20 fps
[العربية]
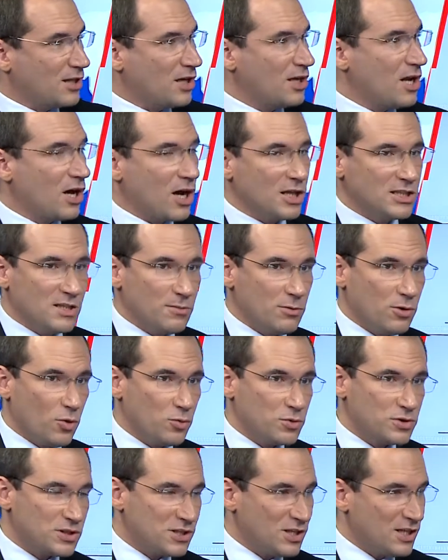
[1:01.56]
عن علاقته
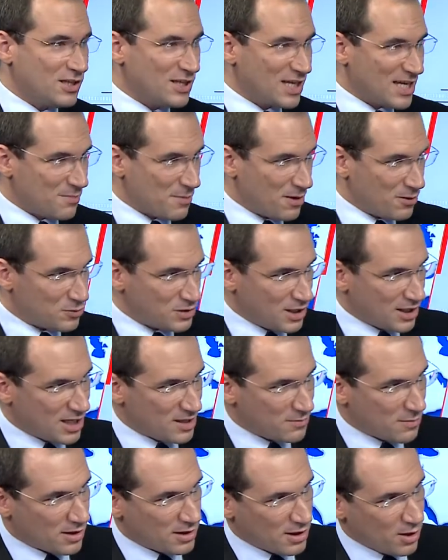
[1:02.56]
بالحوثيين يجب ان
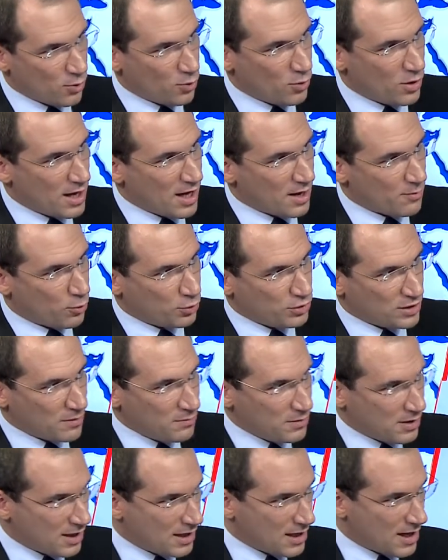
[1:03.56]
نذكر بانه
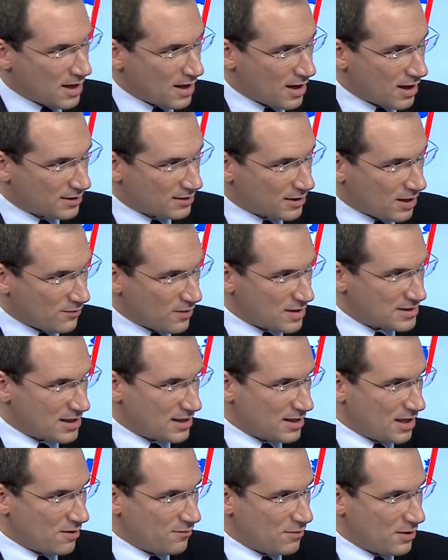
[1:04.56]
منتمي الى الطائفه
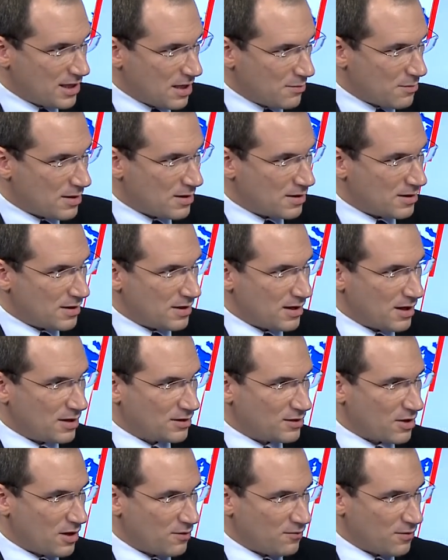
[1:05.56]
الزيديه في اليمن اللي هي
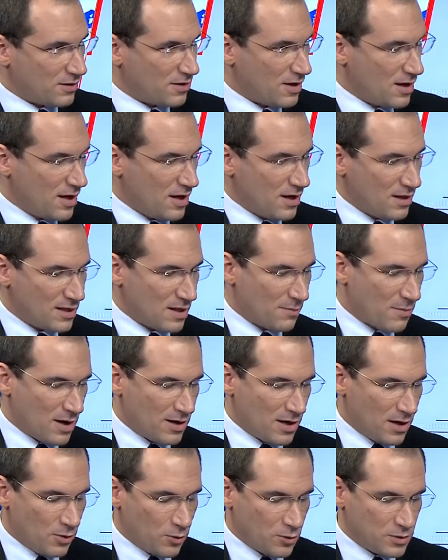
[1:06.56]
طائفه
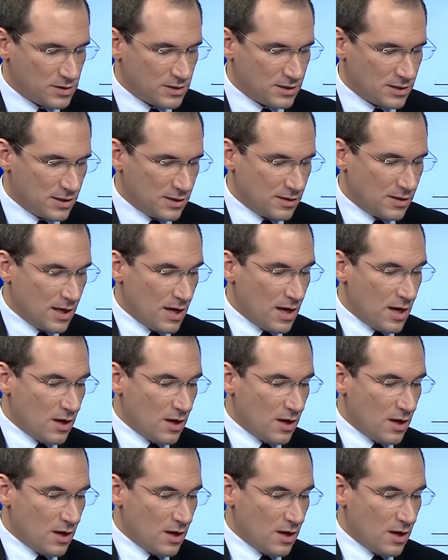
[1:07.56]
طبعا الحوثيين